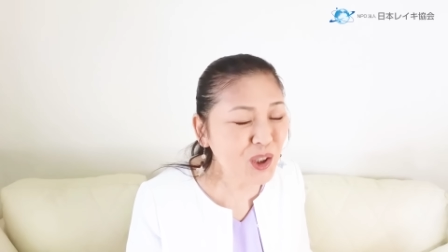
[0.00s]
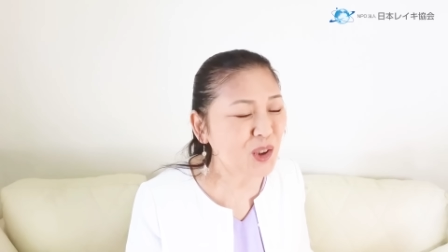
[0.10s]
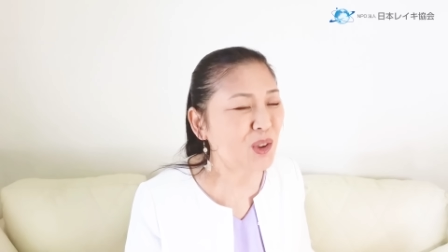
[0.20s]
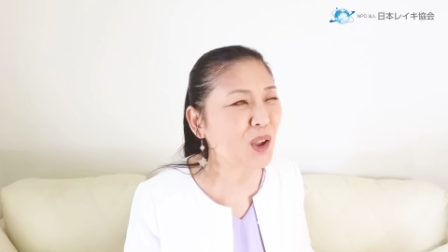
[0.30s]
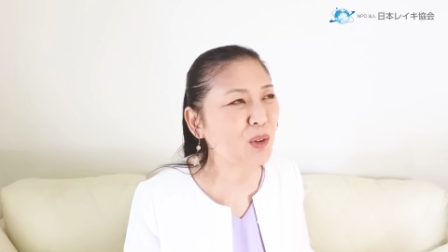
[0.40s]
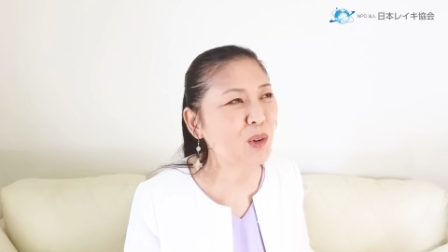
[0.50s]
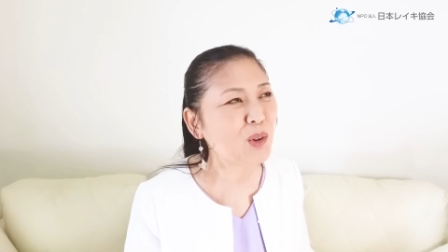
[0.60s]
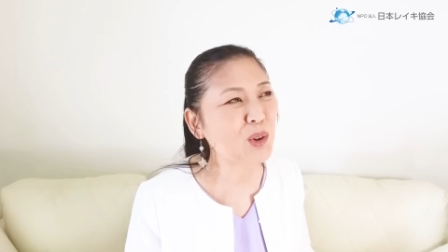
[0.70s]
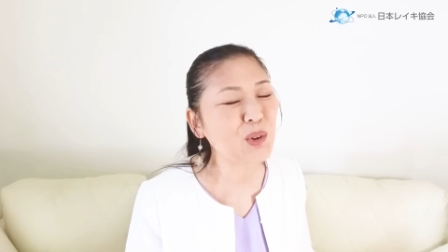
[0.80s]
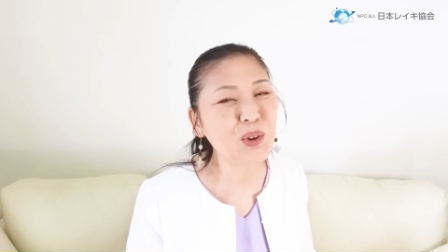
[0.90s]
そんなこ
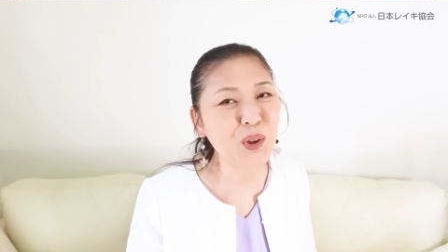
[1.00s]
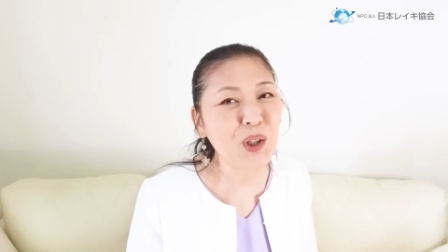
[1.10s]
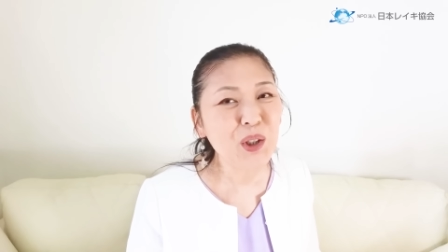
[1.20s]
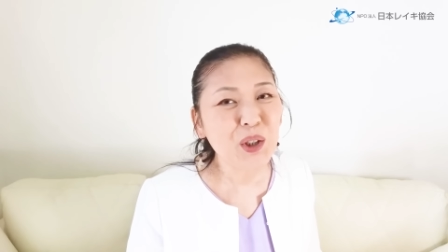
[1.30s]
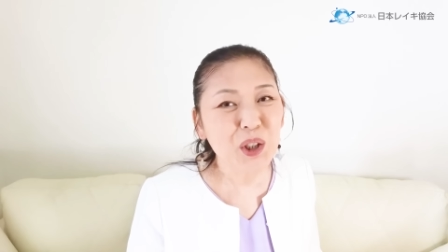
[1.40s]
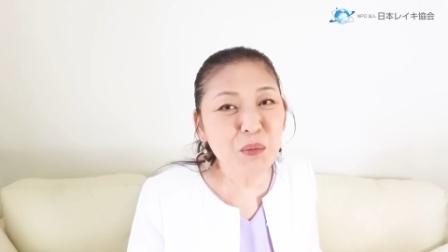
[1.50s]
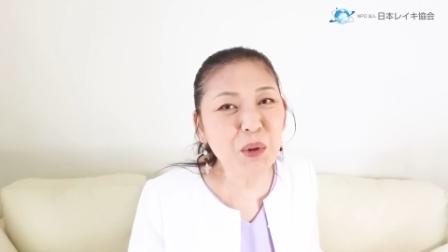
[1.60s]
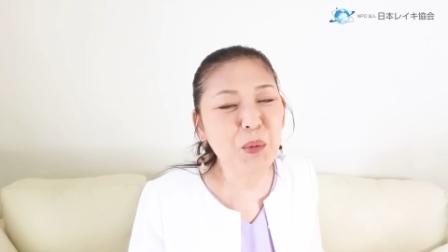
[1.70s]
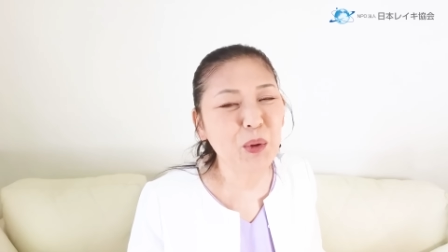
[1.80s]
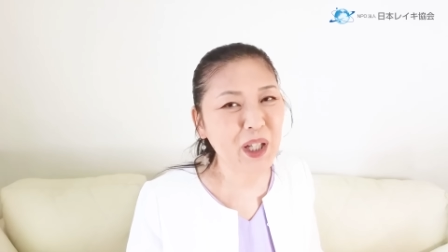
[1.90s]
とをする意
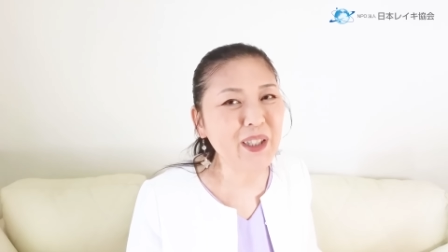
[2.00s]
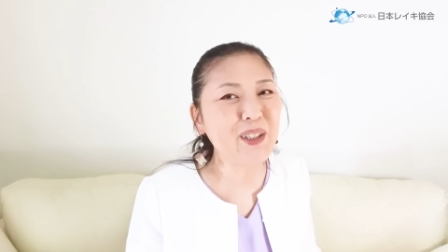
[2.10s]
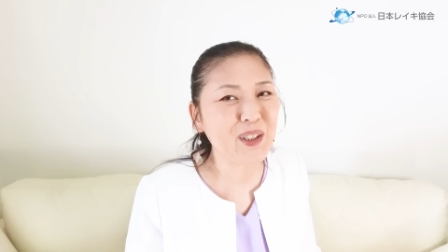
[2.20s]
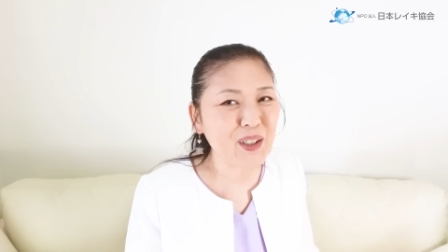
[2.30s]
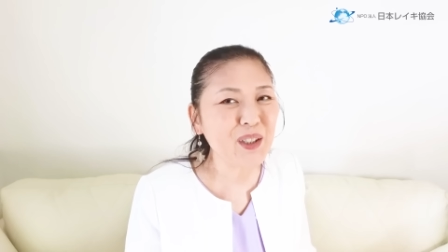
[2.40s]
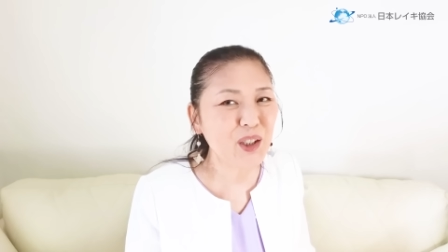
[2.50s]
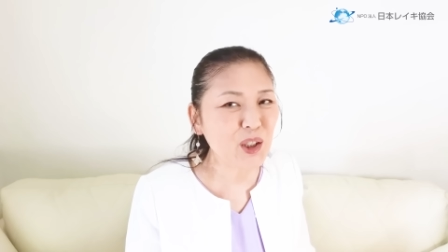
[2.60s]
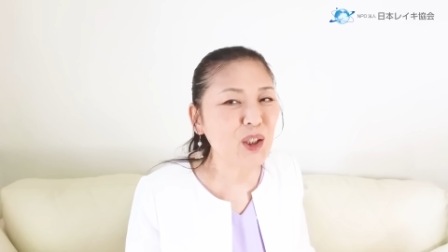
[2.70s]
味もないし。